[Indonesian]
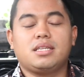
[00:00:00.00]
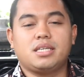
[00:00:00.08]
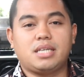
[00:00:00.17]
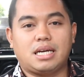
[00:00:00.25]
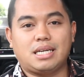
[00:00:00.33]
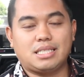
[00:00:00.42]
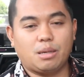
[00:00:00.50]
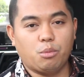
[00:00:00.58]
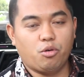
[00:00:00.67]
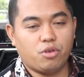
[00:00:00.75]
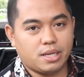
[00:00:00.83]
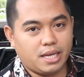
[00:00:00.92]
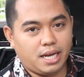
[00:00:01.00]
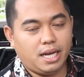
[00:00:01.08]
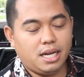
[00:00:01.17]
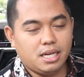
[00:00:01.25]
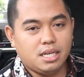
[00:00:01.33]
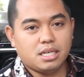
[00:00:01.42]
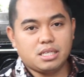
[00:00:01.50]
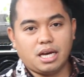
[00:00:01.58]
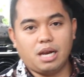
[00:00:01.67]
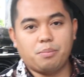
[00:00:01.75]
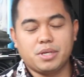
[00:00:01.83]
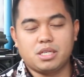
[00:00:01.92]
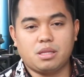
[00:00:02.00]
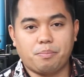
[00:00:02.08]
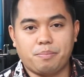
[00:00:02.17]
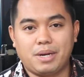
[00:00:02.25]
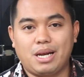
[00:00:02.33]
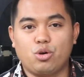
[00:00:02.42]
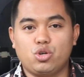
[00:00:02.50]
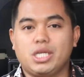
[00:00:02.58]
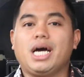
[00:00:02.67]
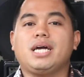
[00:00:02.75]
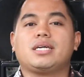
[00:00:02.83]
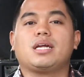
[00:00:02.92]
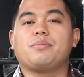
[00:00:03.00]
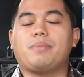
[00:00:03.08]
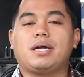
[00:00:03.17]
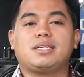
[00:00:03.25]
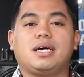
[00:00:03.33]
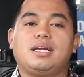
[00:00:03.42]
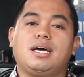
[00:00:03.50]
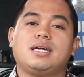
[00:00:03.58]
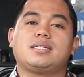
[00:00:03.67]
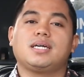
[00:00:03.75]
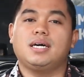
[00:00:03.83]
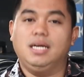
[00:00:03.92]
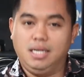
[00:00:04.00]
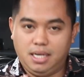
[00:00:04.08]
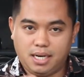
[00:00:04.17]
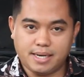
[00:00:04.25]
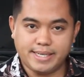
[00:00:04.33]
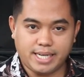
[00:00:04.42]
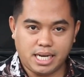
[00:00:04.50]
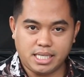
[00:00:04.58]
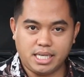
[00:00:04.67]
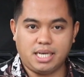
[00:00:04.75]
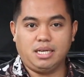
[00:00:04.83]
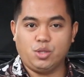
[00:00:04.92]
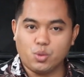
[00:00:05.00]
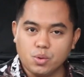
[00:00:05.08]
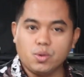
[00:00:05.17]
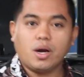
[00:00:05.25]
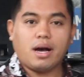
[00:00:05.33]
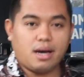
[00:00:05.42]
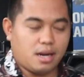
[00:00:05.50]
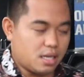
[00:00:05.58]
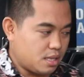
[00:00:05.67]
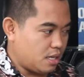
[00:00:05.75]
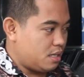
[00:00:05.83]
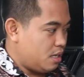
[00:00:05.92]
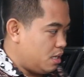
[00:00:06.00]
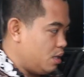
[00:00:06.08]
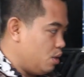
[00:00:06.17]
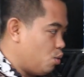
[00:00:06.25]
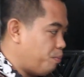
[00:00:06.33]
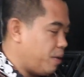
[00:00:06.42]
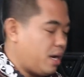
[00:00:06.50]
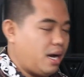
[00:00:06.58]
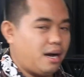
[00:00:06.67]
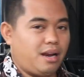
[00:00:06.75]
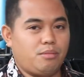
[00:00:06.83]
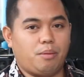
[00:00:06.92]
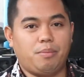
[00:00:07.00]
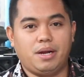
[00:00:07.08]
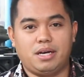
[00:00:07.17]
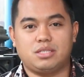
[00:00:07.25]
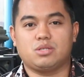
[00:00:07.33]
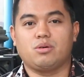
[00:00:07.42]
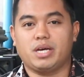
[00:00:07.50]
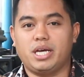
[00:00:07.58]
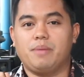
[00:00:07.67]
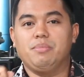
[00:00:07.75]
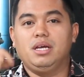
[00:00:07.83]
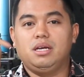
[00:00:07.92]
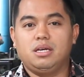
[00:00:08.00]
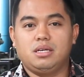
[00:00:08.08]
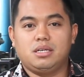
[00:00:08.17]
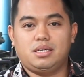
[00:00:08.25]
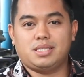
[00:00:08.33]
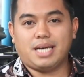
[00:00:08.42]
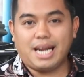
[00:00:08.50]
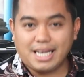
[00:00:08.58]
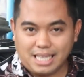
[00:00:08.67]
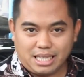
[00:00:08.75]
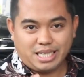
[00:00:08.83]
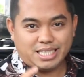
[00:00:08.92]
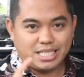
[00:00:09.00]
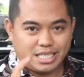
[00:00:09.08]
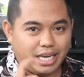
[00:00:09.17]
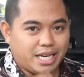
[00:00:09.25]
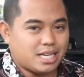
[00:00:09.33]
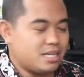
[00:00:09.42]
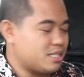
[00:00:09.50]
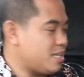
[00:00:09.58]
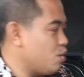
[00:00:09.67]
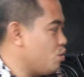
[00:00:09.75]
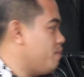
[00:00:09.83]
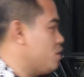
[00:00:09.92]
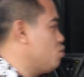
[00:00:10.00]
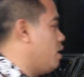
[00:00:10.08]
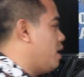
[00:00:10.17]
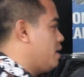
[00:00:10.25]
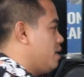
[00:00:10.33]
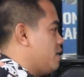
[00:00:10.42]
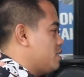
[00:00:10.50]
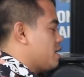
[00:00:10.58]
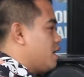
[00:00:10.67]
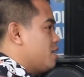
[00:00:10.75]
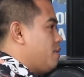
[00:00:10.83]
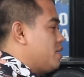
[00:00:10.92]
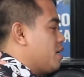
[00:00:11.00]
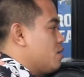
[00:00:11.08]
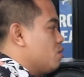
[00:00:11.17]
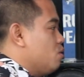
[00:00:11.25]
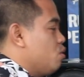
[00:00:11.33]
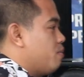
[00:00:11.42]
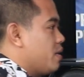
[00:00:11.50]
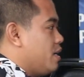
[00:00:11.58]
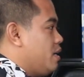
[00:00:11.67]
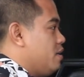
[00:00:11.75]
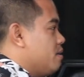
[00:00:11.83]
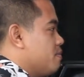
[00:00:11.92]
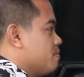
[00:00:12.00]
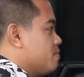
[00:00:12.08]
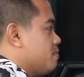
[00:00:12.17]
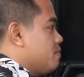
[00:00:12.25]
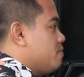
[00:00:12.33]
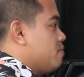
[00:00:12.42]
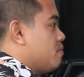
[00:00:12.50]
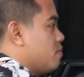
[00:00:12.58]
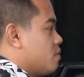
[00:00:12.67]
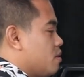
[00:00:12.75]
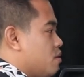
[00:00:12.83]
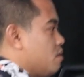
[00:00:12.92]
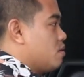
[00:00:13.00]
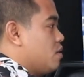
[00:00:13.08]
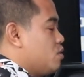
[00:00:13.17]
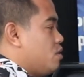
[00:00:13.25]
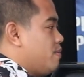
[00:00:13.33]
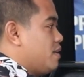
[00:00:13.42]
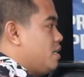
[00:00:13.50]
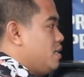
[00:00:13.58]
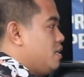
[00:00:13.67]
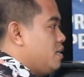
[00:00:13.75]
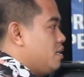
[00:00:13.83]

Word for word: tidak ada subwoofernya dia lebih tebelunya daripada nada rendahnya itu karakter dari Uber AK15 oke sekarang kita tes DX152 nah sekarang dimatikan dulu bebannya Oke, eh, sudah mati?